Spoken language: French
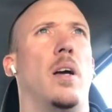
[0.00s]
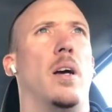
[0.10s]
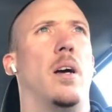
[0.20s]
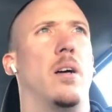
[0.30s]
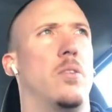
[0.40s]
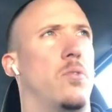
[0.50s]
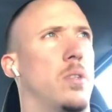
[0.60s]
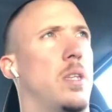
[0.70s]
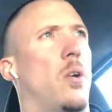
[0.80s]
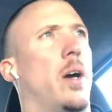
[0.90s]
Euh, chose
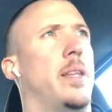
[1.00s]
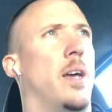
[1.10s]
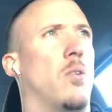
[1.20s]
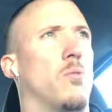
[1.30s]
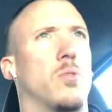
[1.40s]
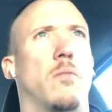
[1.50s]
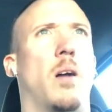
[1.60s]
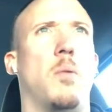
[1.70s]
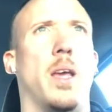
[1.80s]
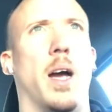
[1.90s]
qui aurait été
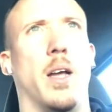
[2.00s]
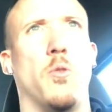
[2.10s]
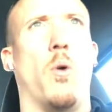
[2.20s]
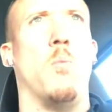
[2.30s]
inconcevable il y a 3